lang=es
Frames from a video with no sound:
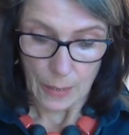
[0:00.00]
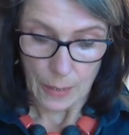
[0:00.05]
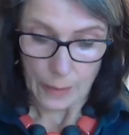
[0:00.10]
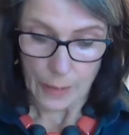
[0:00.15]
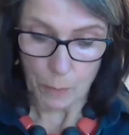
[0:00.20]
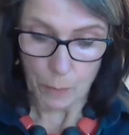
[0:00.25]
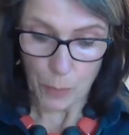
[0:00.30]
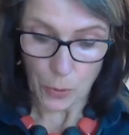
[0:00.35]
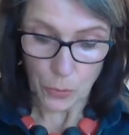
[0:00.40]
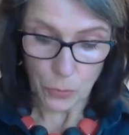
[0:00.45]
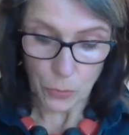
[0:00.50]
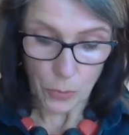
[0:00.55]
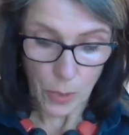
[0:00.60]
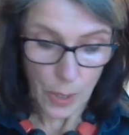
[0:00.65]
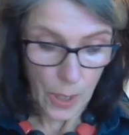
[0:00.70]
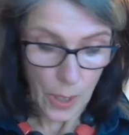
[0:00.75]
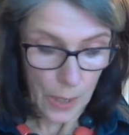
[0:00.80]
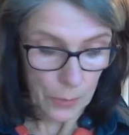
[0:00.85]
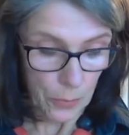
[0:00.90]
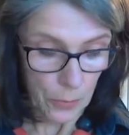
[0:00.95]
que por un
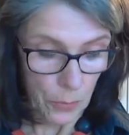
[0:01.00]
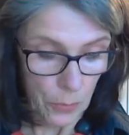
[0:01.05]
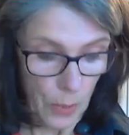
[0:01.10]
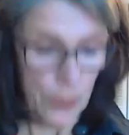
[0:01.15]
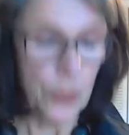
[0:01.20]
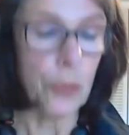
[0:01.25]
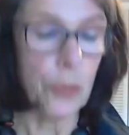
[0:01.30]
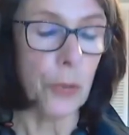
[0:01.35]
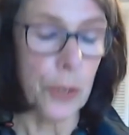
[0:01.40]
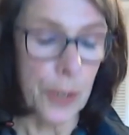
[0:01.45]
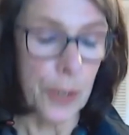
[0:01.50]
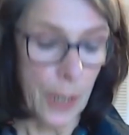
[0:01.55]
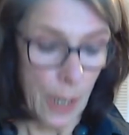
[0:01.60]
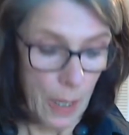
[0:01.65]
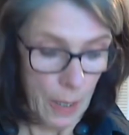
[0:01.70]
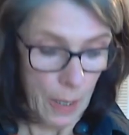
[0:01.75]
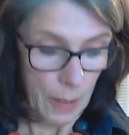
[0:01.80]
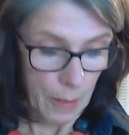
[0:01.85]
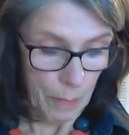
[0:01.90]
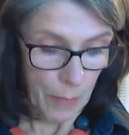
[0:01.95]
lado
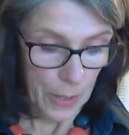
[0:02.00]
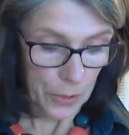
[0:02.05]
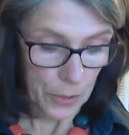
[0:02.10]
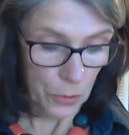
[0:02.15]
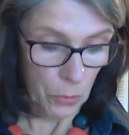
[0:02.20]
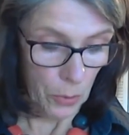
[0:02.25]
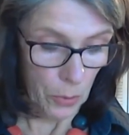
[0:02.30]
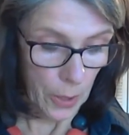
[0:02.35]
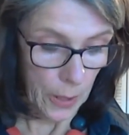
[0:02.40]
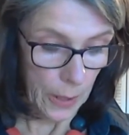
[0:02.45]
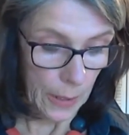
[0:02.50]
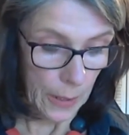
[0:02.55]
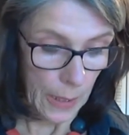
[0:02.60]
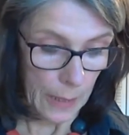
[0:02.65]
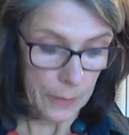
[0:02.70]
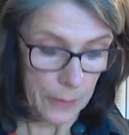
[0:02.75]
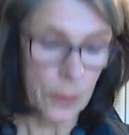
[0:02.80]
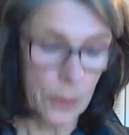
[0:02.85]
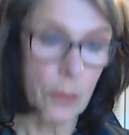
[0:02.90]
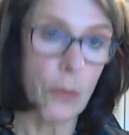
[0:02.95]
asocia
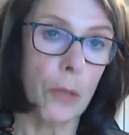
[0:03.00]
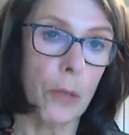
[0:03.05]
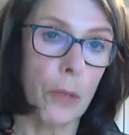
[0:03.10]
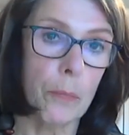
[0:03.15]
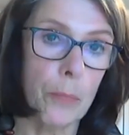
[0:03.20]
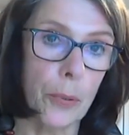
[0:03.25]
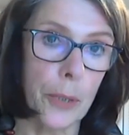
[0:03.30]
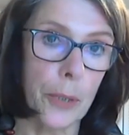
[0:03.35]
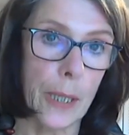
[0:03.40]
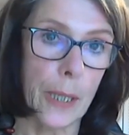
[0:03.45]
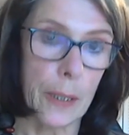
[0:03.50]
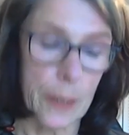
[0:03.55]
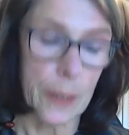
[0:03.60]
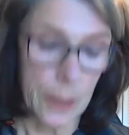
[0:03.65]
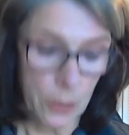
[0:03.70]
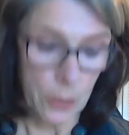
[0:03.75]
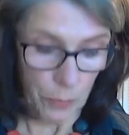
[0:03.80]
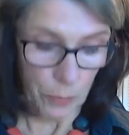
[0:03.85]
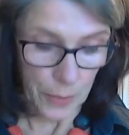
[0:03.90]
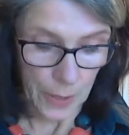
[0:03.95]
masculinidad con poder
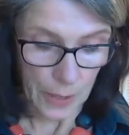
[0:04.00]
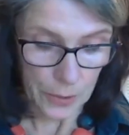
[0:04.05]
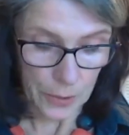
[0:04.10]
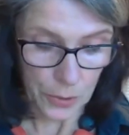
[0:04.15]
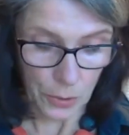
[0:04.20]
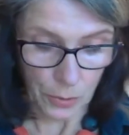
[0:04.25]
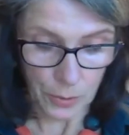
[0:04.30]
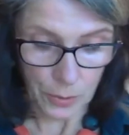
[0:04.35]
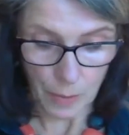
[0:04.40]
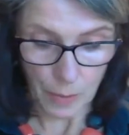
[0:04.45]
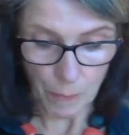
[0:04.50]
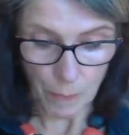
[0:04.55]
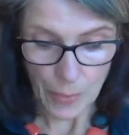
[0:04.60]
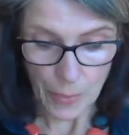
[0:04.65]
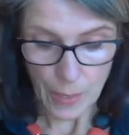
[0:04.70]
y dominación,